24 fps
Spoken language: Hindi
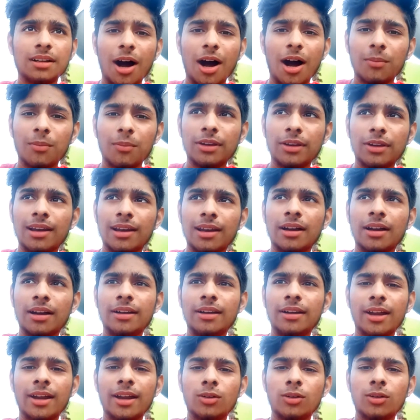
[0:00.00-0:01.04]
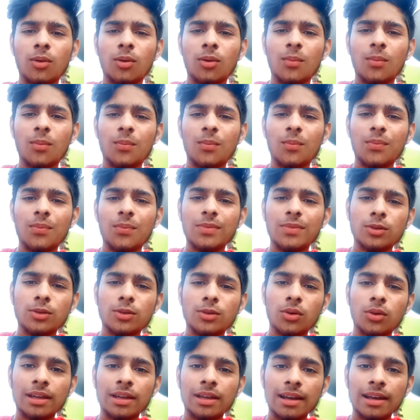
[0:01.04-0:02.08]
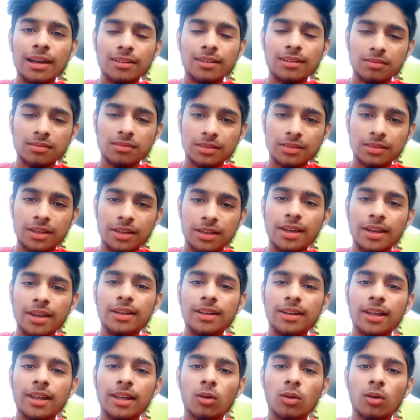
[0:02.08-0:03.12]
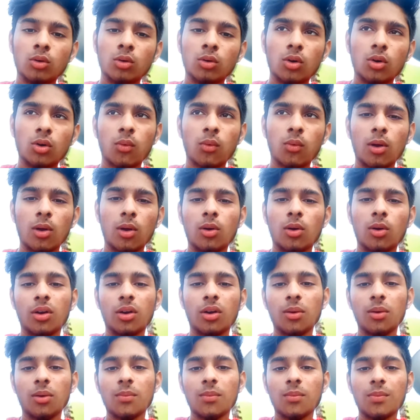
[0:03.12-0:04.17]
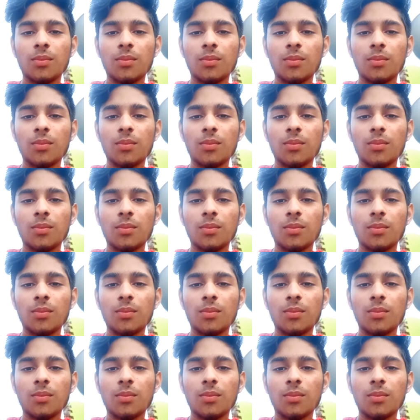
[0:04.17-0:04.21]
अब रियल कंटेंट को जो रियल क्रिएटर हैं उनको फॉलो करो